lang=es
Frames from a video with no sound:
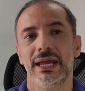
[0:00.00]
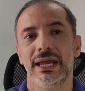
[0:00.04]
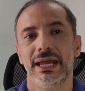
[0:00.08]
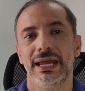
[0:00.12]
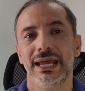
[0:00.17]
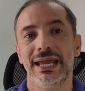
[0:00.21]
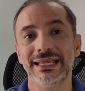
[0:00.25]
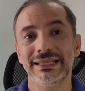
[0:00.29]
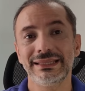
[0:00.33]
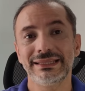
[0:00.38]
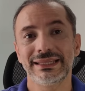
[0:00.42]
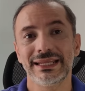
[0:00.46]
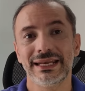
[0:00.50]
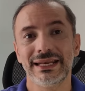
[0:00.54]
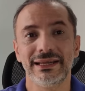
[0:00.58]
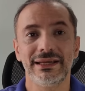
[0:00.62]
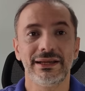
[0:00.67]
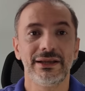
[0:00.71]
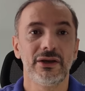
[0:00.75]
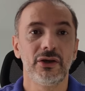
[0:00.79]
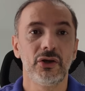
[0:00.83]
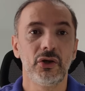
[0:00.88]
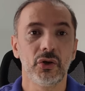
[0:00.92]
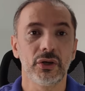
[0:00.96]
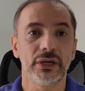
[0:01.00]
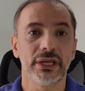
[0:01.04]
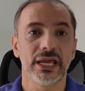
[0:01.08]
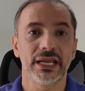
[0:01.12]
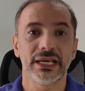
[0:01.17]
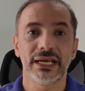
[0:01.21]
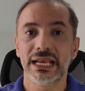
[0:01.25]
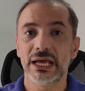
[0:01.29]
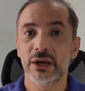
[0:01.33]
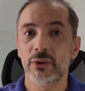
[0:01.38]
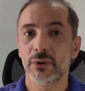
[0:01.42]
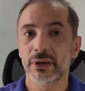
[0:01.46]
Entre lo que han
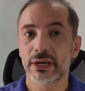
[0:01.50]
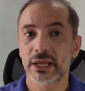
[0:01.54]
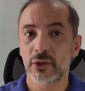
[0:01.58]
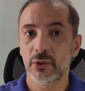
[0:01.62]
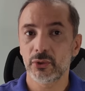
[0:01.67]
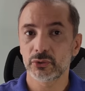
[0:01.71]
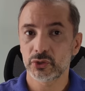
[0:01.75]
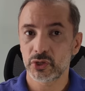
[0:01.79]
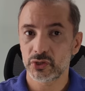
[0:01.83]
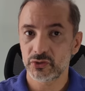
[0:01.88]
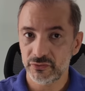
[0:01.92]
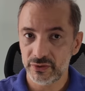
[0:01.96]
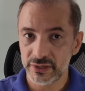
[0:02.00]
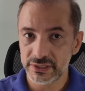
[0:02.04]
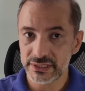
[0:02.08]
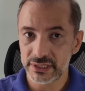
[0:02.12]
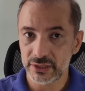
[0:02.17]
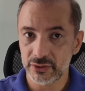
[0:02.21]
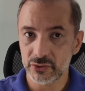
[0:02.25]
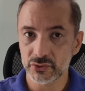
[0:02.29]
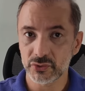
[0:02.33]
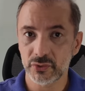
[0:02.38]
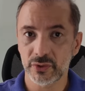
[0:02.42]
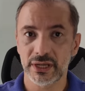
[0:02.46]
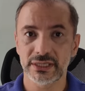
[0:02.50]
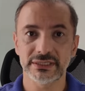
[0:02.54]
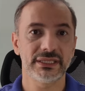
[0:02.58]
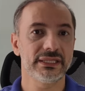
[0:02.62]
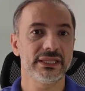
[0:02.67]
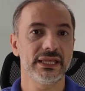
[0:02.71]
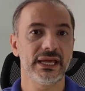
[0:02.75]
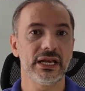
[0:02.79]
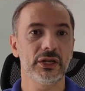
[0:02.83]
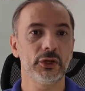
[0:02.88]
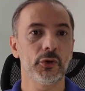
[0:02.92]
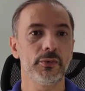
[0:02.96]
elaborado otros físicos sobre esta
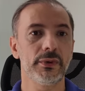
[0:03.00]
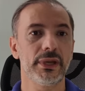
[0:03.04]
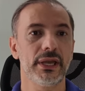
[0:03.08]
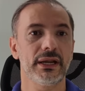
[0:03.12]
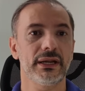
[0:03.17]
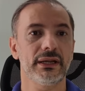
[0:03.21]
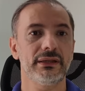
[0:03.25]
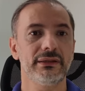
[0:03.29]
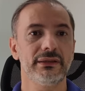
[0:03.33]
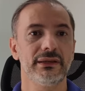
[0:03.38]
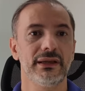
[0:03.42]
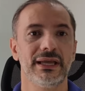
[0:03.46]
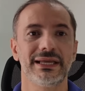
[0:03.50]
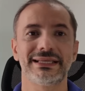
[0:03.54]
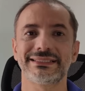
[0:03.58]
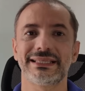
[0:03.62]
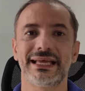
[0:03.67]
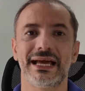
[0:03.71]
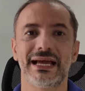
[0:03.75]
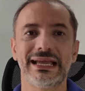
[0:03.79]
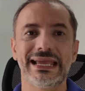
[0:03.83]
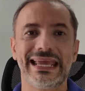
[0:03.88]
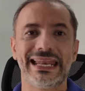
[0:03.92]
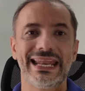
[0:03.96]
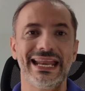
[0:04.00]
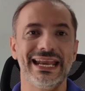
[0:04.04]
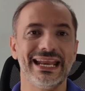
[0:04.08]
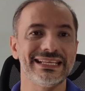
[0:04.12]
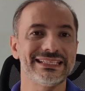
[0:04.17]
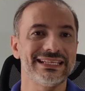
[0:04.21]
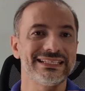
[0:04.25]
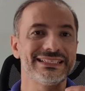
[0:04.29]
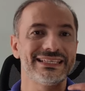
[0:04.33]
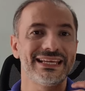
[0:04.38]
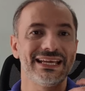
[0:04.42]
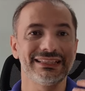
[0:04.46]
idea del cubierre está que la
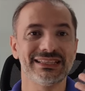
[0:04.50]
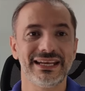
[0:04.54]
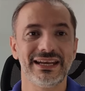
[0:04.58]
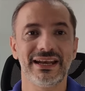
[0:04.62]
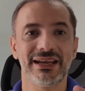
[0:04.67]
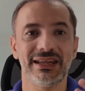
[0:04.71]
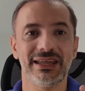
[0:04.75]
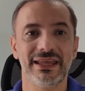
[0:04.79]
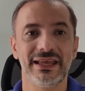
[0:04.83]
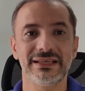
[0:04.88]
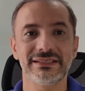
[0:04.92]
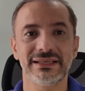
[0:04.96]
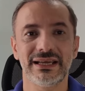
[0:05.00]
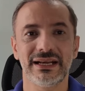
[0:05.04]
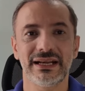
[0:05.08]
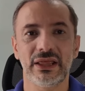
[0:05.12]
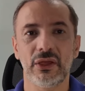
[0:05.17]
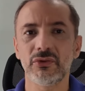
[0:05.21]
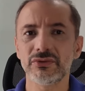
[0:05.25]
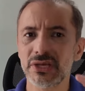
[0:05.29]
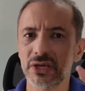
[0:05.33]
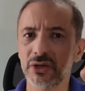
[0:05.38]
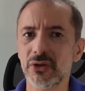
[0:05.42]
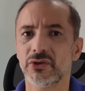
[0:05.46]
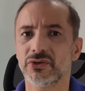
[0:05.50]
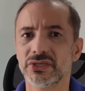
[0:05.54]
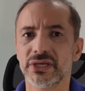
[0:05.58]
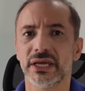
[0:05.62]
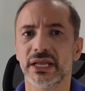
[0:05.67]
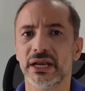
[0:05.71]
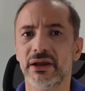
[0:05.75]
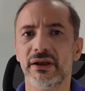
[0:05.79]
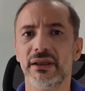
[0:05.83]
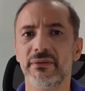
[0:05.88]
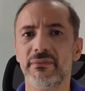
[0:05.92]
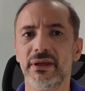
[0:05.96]
necesidad de energía se reduce
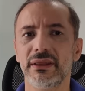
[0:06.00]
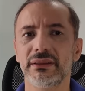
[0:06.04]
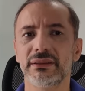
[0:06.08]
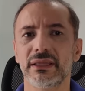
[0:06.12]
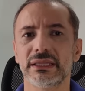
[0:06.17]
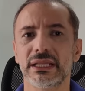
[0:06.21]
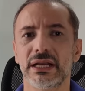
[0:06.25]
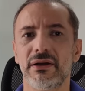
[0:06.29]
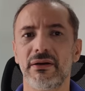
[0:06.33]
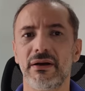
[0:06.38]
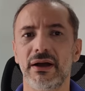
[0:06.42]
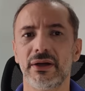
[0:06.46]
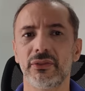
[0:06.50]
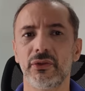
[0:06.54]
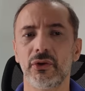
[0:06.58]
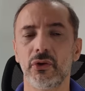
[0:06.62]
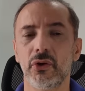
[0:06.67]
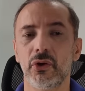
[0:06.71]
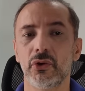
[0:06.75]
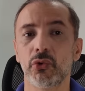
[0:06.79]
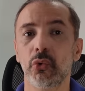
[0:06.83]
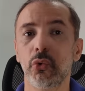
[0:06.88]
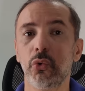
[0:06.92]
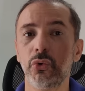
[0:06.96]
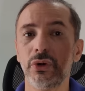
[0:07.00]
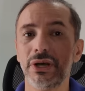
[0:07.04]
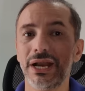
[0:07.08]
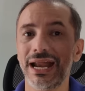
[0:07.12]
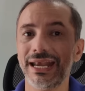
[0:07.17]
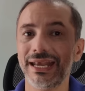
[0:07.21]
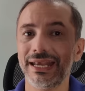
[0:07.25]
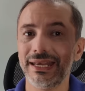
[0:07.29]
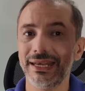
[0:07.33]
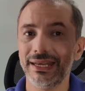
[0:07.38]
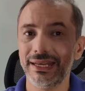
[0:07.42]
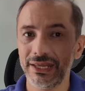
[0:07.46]
considerablemente trabajando con un
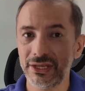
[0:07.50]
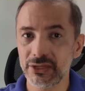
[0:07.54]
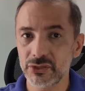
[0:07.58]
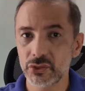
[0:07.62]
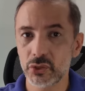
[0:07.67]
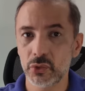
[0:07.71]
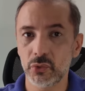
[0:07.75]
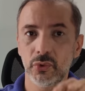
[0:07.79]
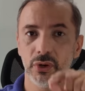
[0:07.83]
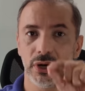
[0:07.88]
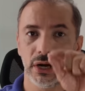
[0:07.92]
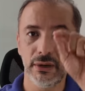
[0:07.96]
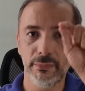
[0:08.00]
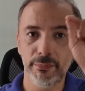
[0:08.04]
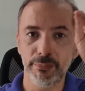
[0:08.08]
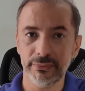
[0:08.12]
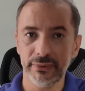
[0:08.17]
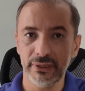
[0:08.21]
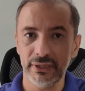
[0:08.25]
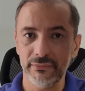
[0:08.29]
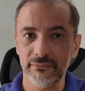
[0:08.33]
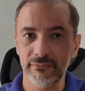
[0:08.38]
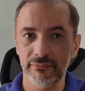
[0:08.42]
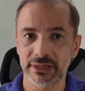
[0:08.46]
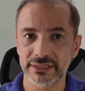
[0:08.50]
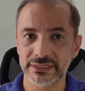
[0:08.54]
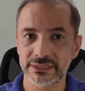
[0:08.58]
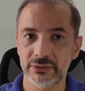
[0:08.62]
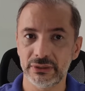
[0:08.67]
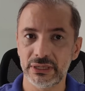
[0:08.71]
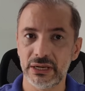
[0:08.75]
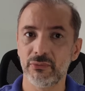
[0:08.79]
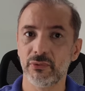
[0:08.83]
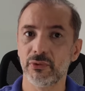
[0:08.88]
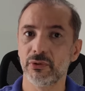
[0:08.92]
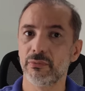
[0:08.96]
anillo warp en vez de
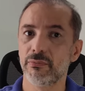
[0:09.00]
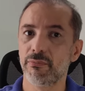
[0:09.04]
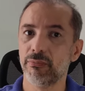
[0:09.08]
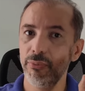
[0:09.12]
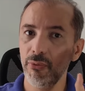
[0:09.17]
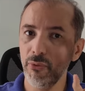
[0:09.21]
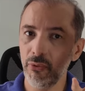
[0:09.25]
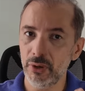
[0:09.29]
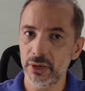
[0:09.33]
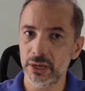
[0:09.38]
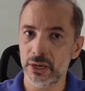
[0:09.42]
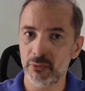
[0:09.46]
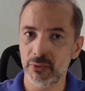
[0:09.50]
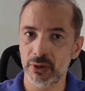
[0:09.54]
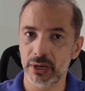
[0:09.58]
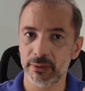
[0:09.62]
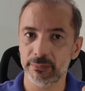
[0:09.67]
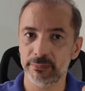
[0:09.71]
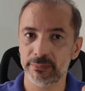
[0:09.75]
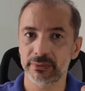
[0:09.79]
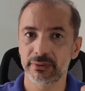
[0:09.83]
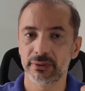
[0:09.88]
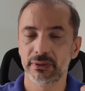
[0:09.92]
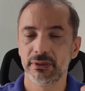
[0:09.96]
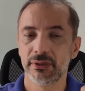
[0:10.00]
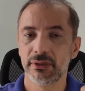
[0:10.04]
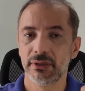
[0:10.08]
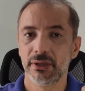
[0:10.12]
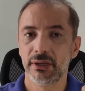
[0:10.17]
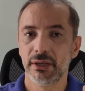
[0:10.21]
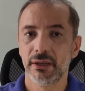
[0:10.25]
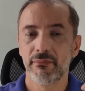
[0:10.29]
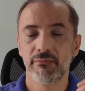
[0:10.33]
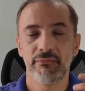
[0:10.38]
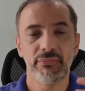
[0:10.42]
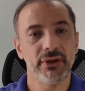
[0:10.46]
una burbuja warp,
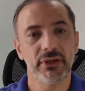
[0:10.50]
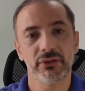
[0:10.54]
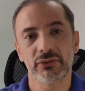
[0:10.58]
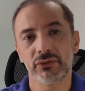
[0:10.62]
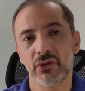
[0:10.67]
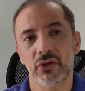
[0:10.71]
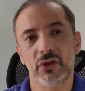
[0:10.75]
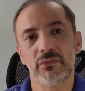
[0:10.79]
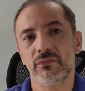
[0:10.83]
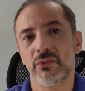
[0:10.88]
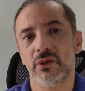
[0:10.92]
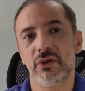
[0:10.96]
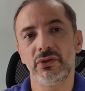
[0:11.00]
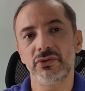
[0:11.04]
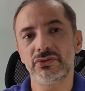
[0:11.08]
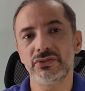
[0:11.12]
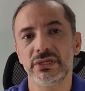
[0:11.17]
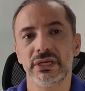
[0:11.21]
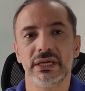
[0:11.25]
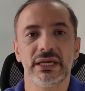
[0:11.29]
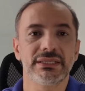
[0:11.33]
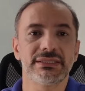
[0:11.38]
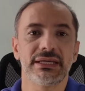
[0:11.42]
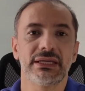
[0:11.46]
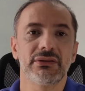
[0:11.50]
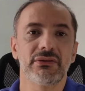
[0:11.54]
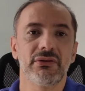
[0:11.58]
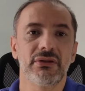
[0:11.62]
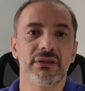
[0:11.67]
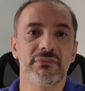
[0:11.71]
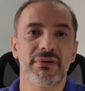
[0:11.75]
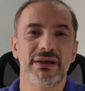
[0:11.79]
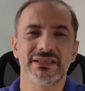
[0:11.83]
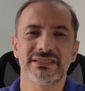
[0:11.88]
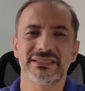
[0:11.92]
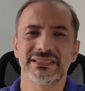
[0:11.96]
pero de todos modos sigue siendo
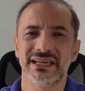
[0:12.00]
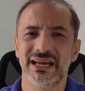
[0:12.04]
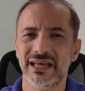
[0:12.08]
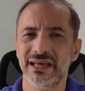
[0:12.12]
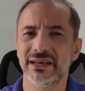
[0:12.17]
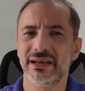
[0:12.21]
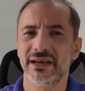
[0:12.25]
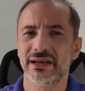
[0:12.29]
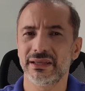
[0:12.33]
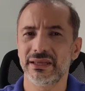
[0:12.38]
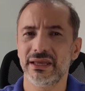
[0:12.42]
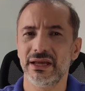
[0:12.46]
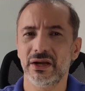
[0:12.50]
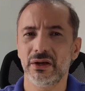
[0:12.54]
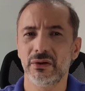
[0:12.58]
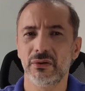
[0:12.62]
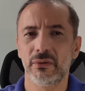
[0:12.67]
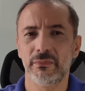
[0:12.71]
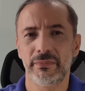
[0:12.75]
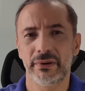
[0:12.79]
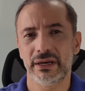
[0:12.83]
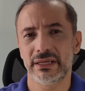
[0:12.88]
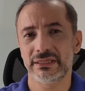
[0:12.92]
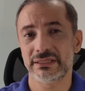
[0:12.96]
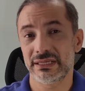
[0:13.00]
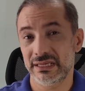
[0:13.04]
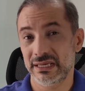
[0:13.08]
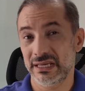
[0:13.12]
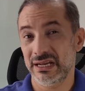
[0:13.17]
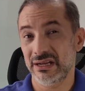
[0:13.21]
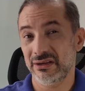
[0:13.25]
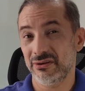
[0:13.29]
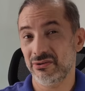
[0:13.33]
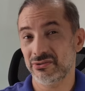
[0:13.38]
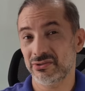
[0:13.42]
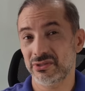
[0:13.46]
demasiada energía como para
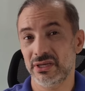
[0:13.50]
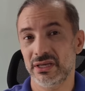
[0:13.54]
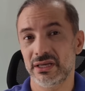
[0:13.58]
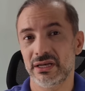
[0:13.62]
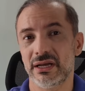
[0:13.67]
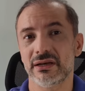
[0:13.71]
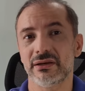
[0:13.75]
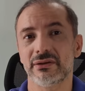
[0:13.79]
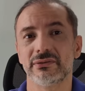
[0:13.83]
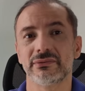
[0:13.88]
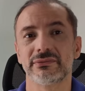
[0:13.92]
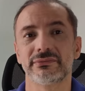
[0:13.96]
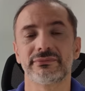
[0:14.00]
siquiera considerarlo.